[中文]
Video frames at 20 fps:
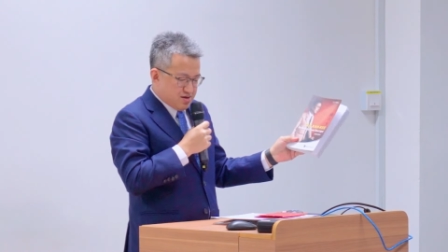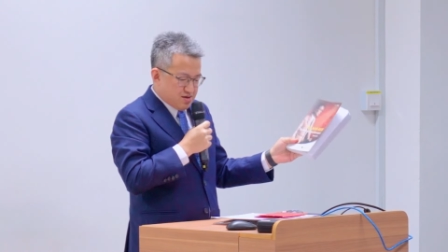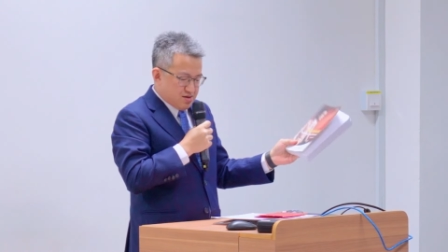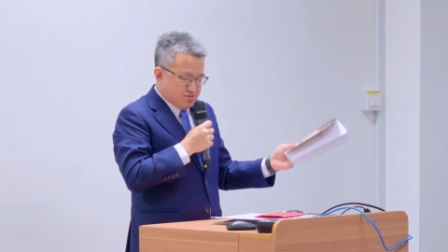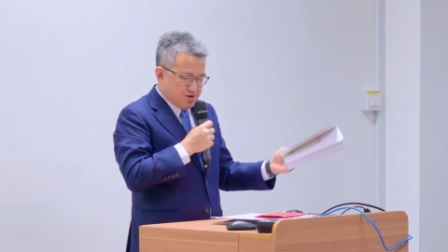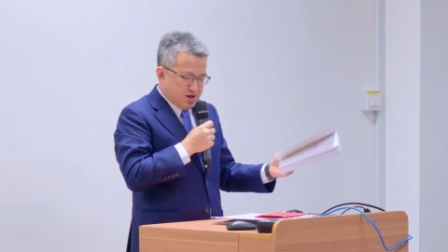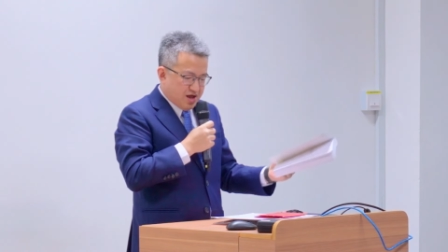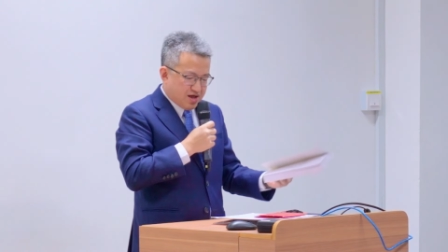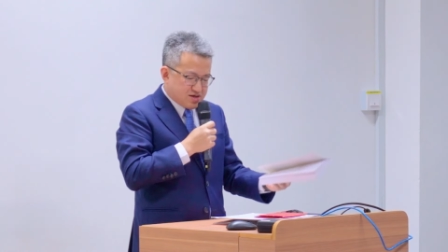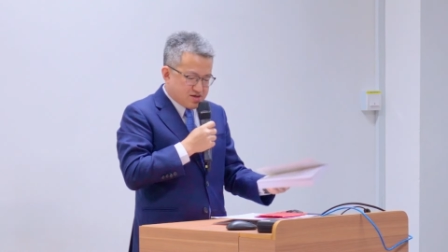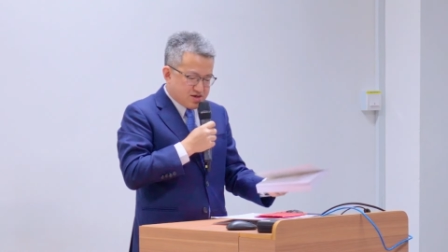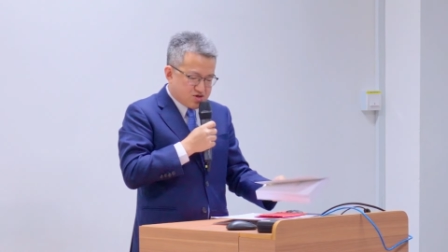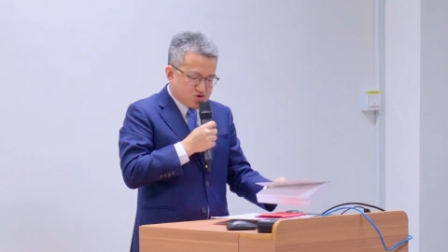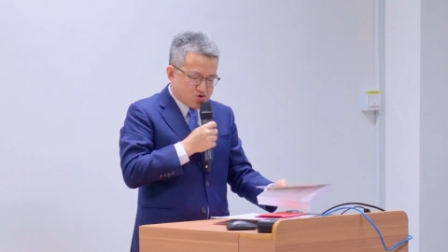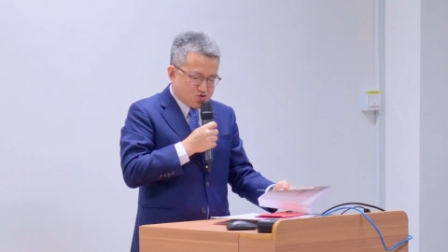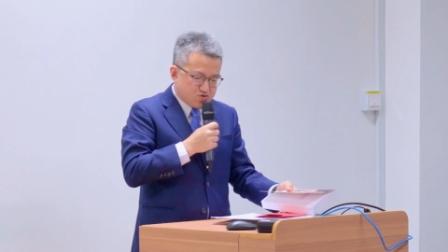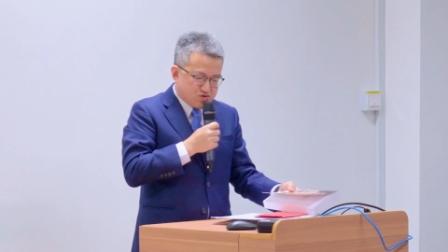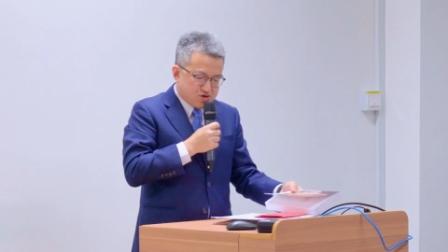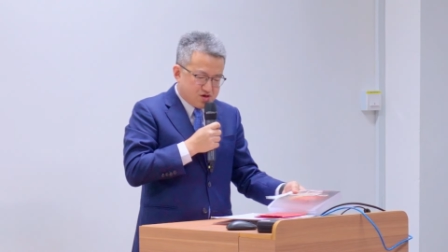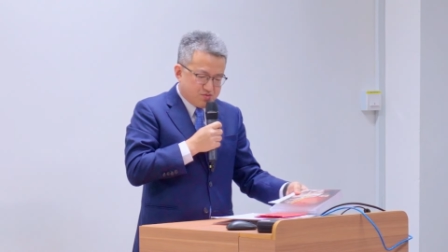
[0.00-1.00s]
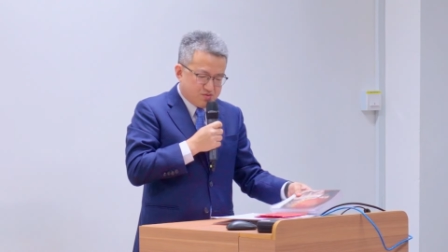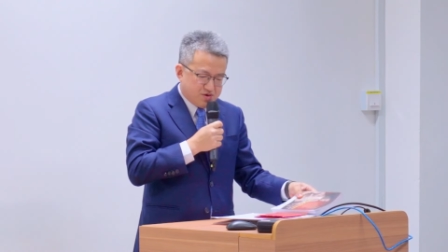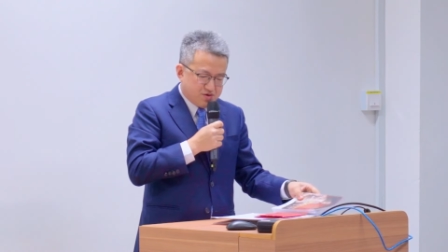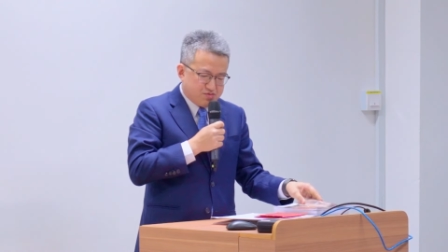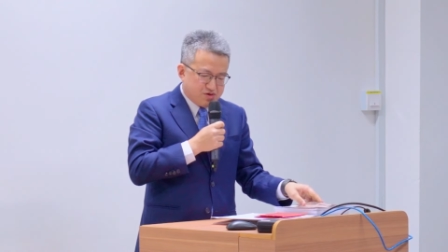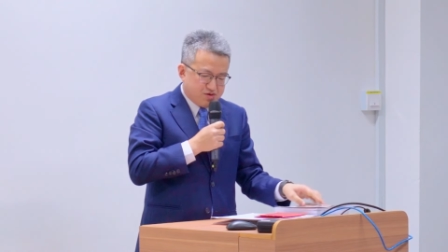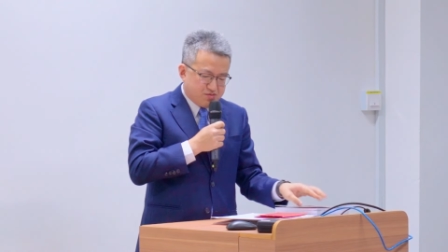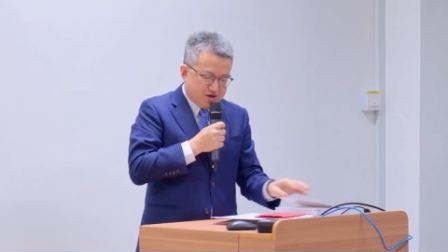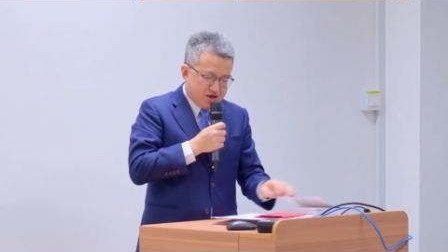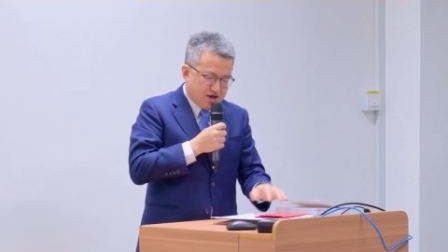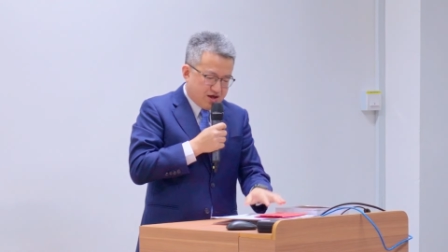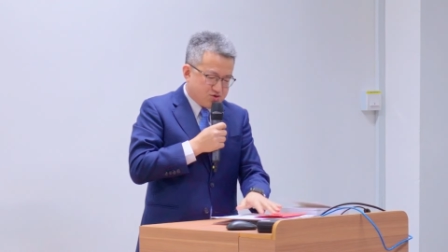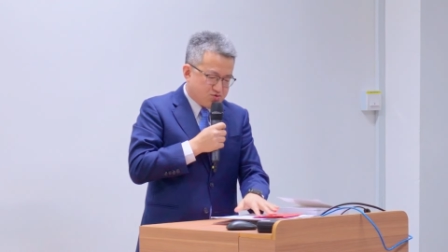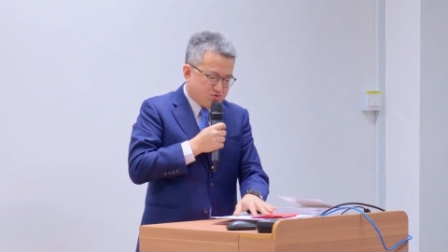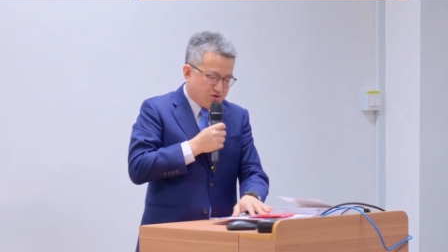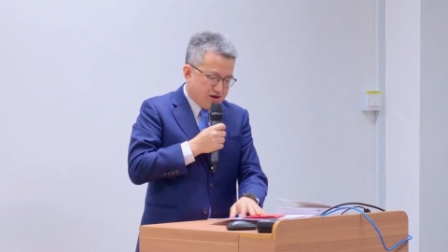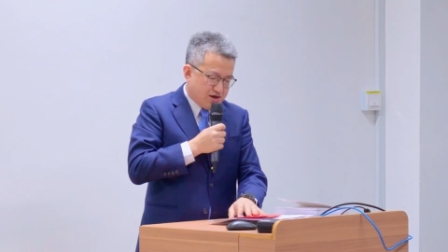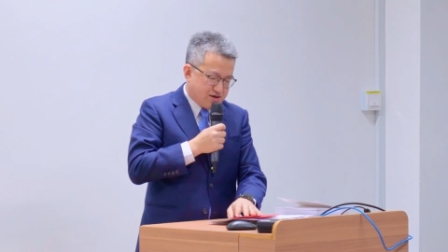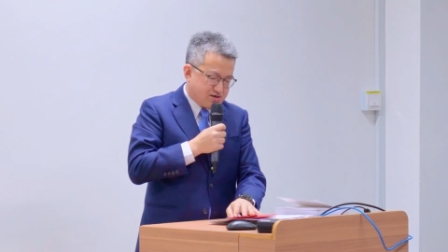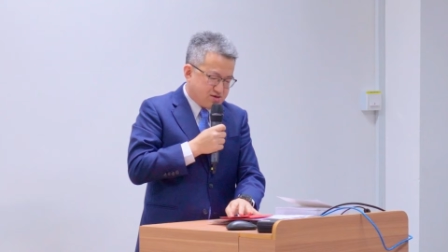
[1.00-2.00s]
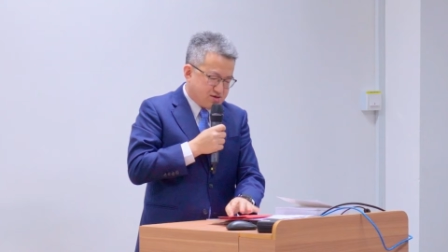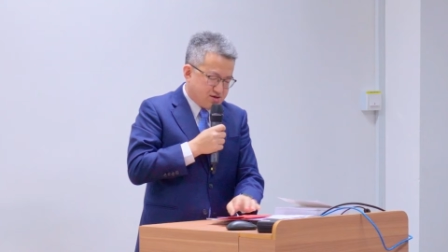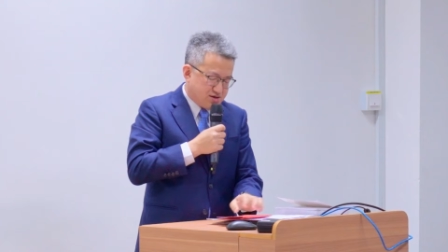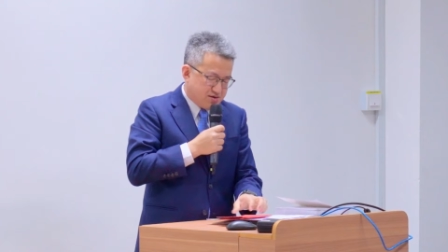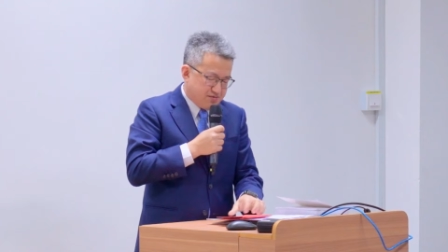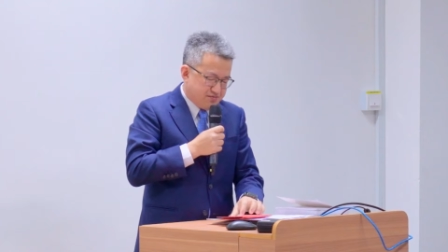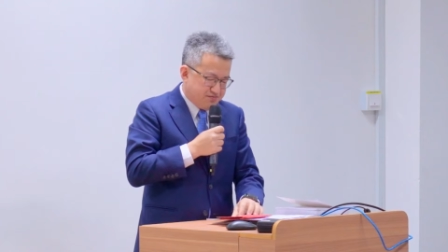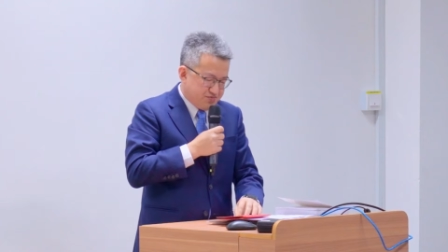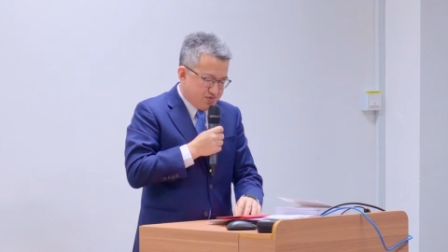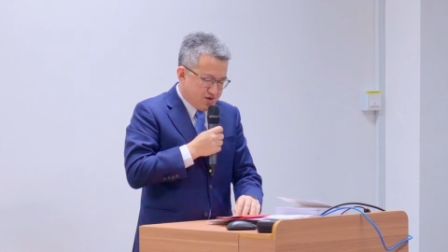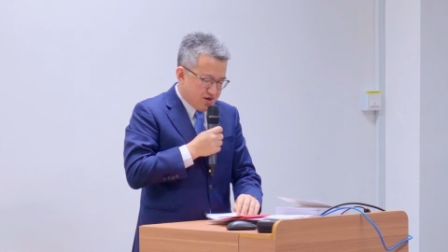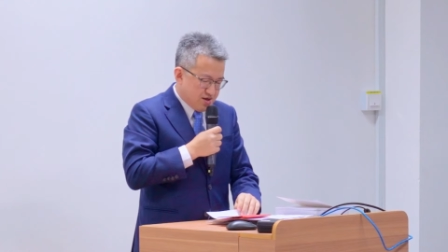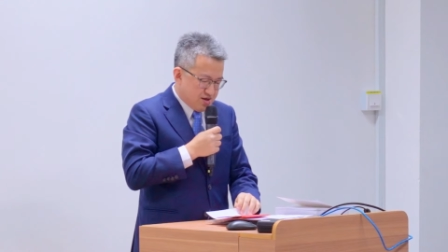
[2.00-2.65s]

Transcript: 那么他在书里里面他说啊，这个